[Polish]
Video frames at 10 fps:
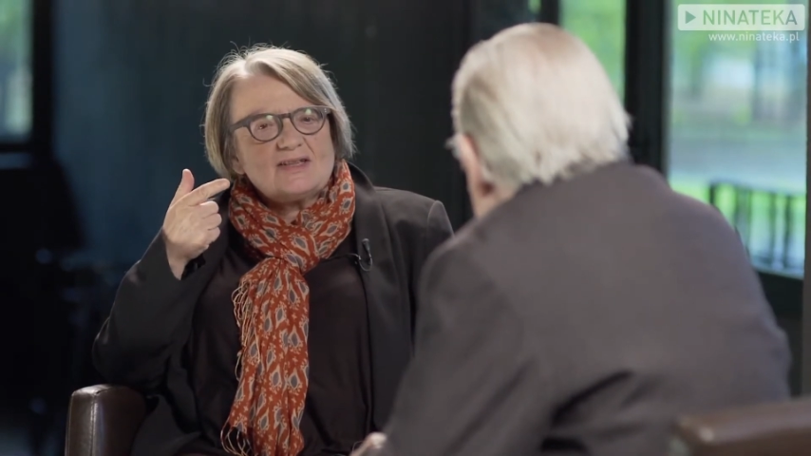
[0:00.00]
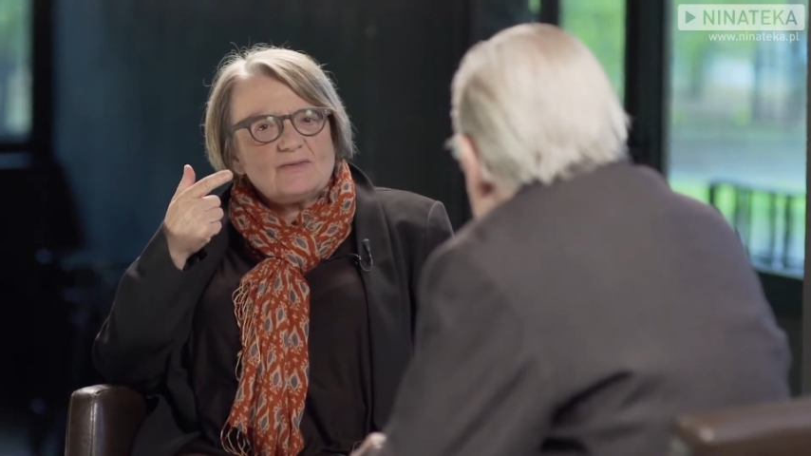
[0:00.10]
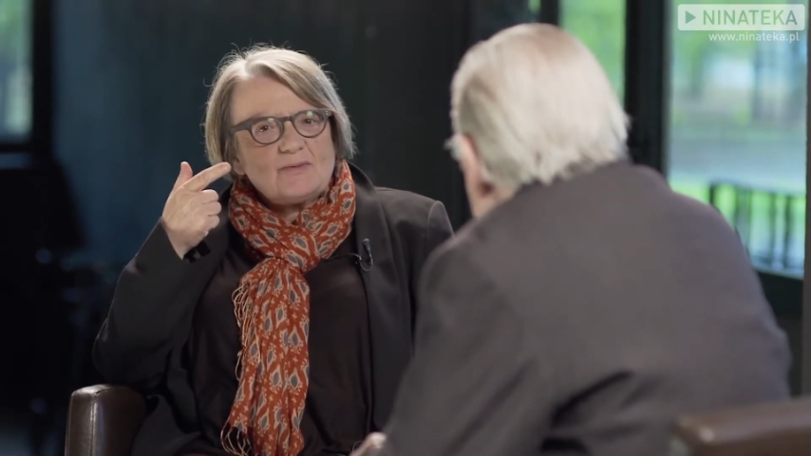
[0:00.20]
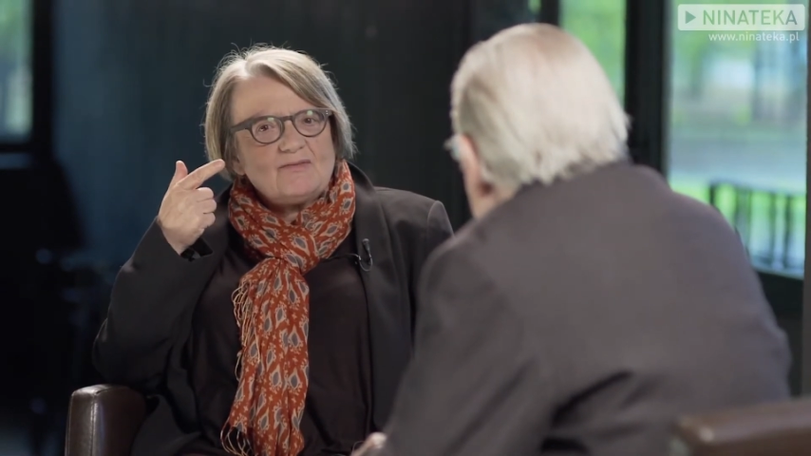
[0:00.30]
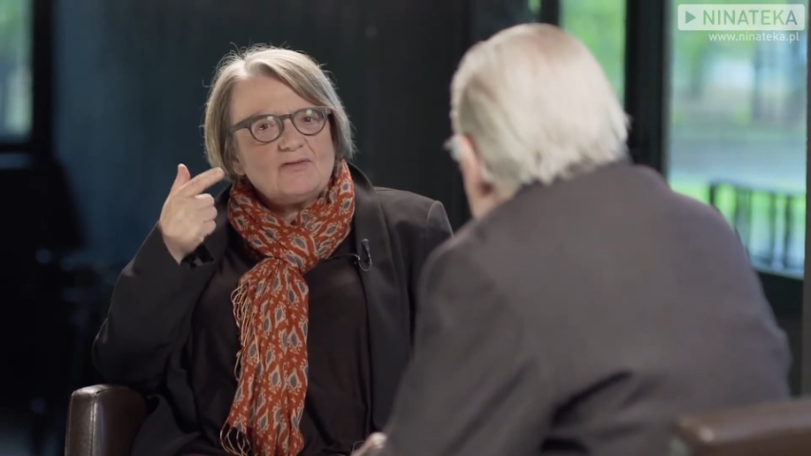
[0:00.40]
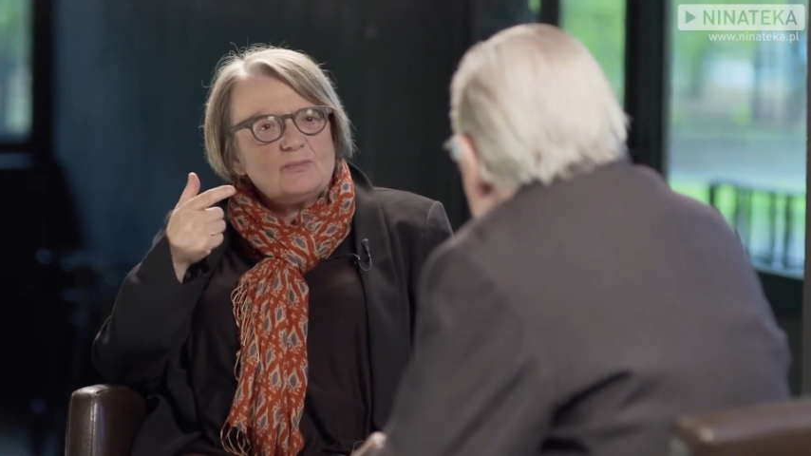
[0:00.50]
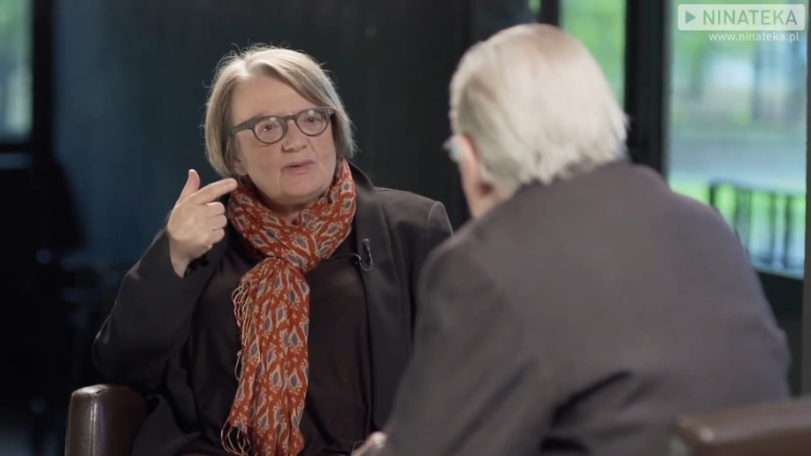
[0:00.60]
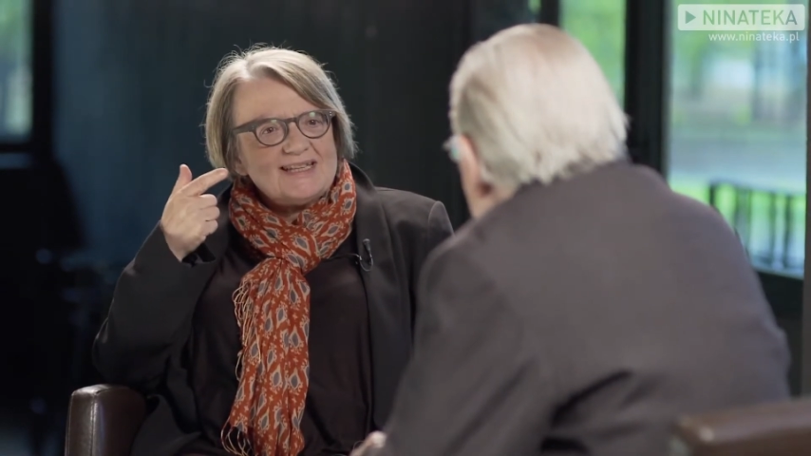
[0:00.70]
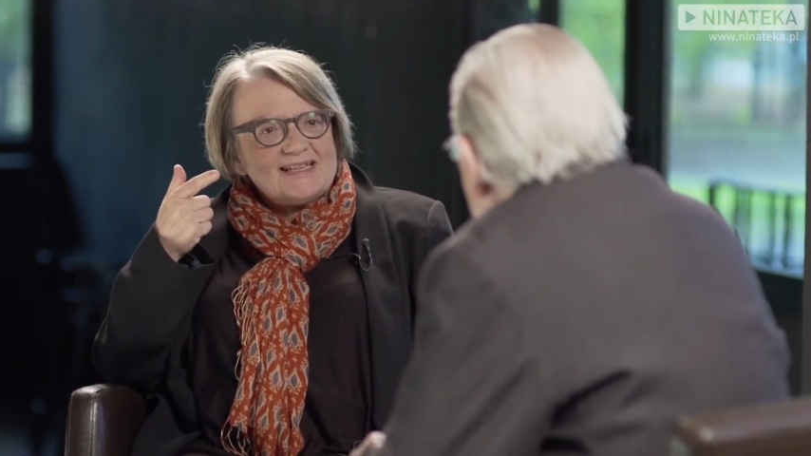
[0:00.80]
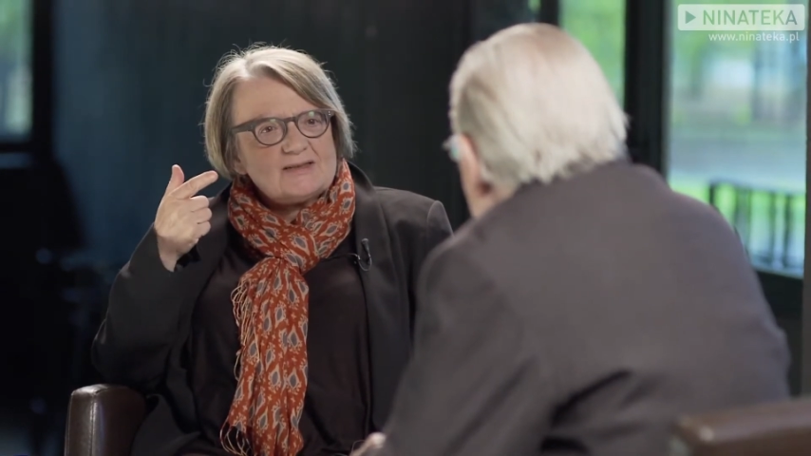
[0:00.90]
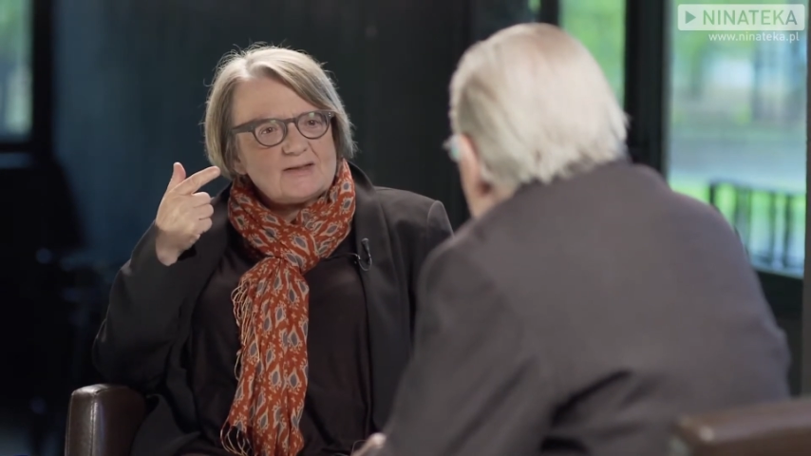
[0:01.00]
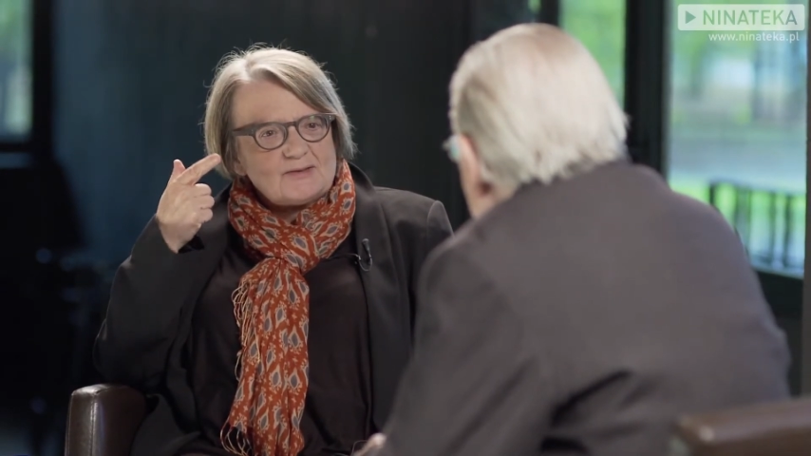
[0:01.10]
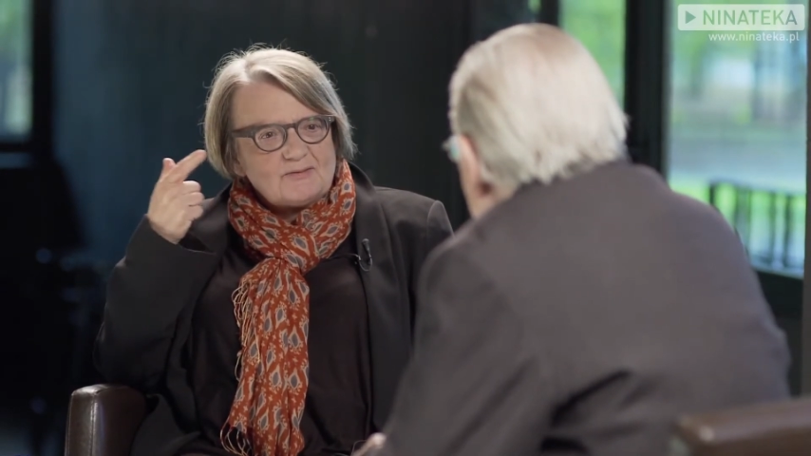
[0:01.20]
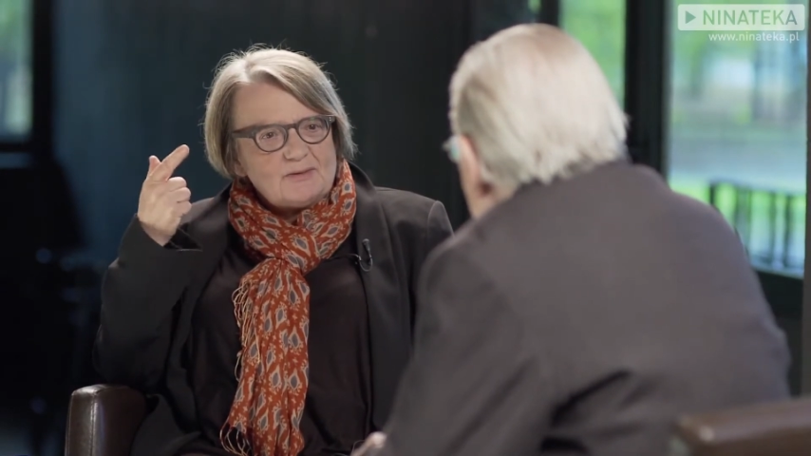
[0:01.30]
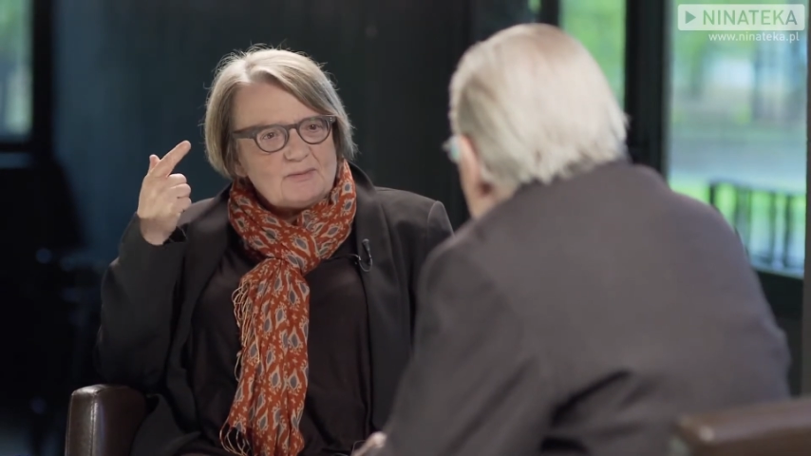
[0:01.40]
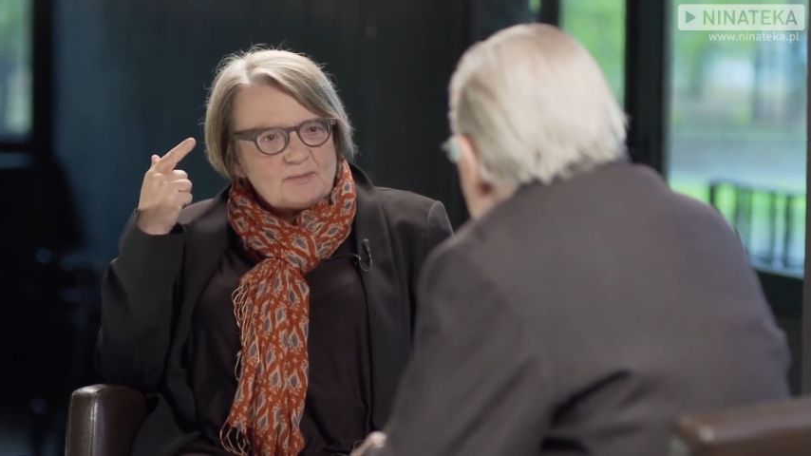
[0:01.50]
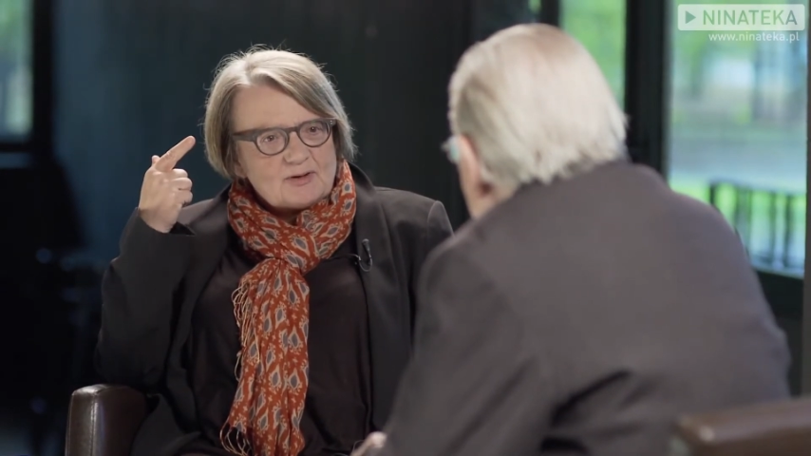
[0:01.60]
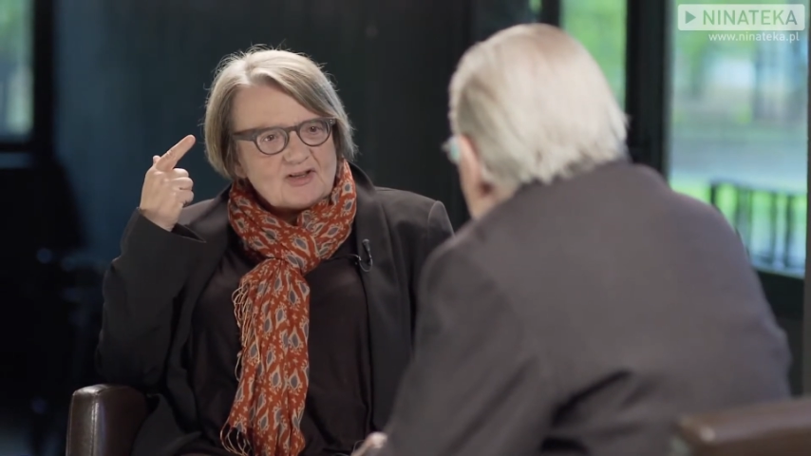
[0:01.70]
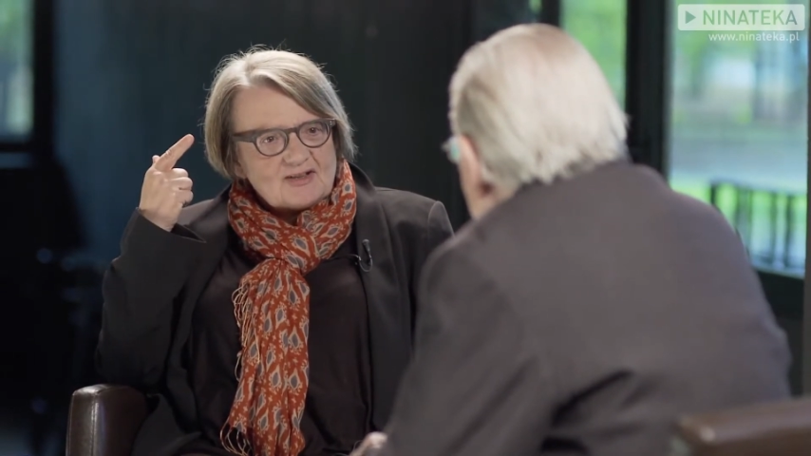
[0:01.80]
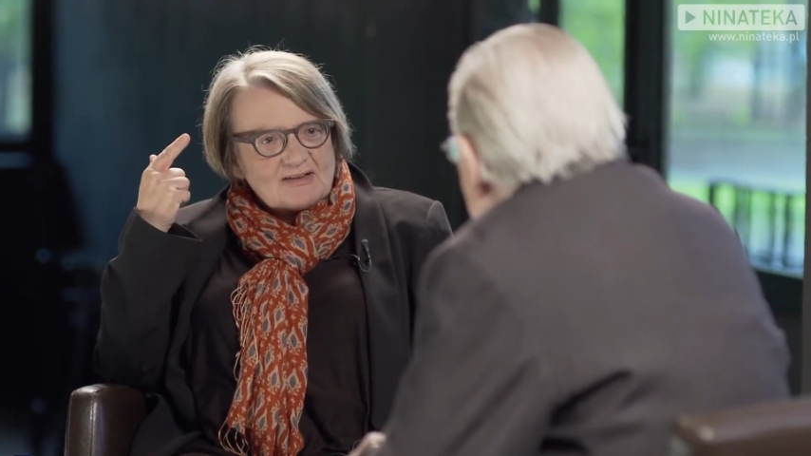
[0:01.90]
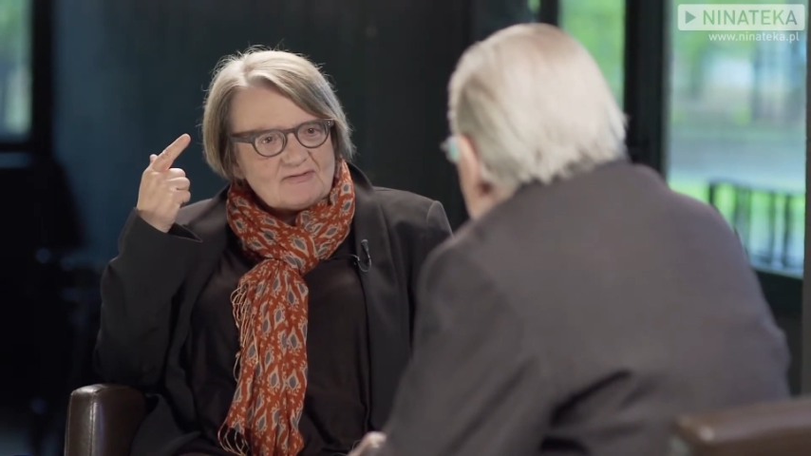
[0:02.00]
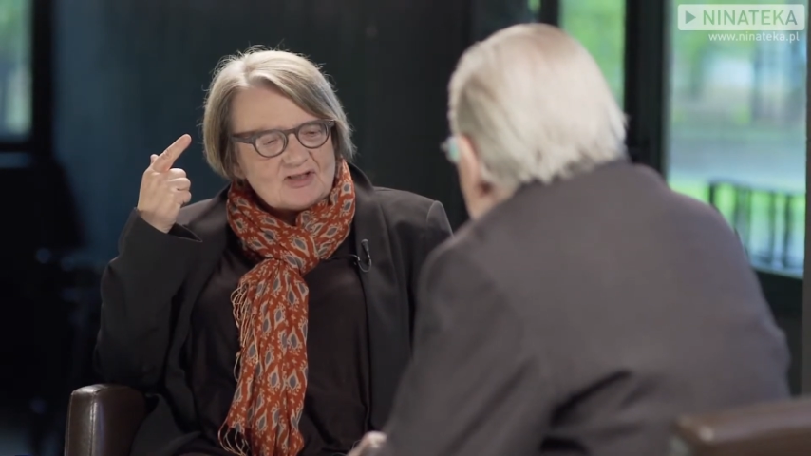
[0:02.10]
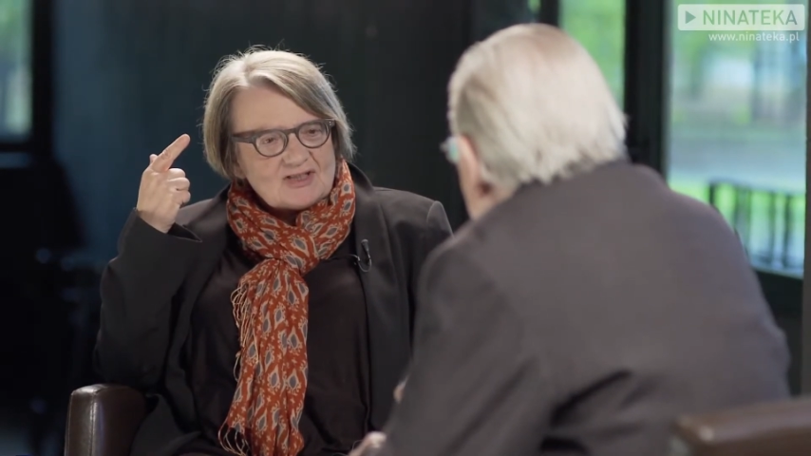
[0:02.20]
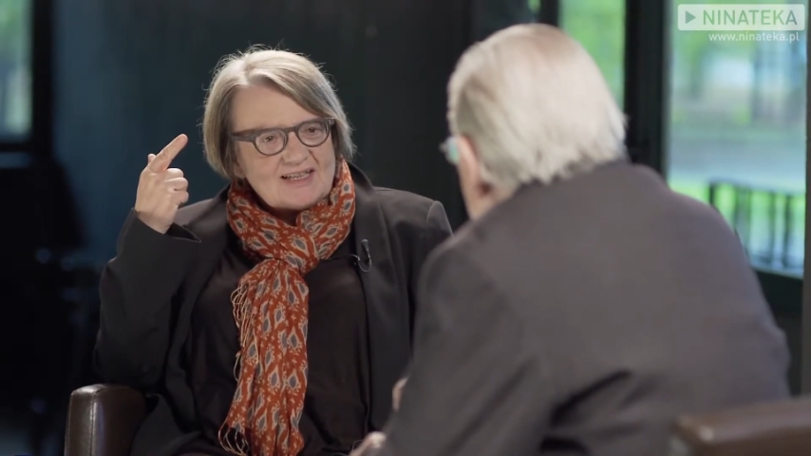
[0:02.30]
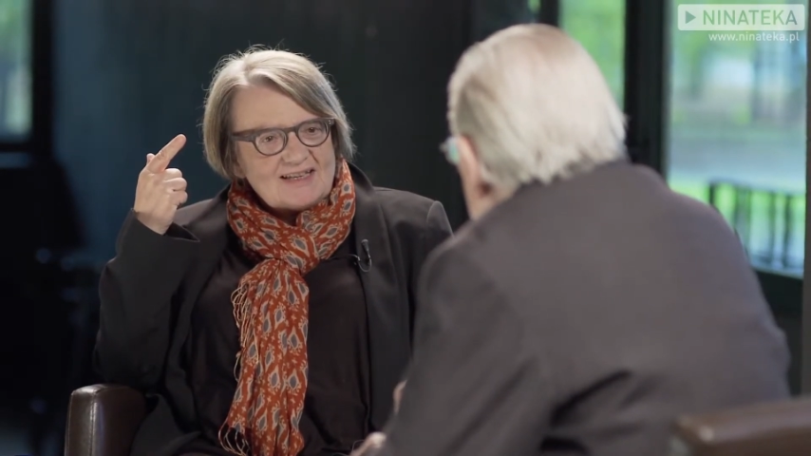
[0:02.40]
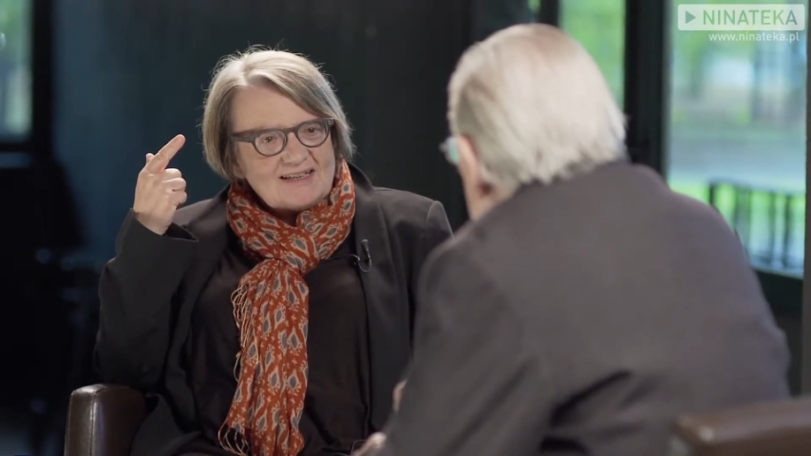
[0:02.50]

że filmy X to są filmy pornograficzne?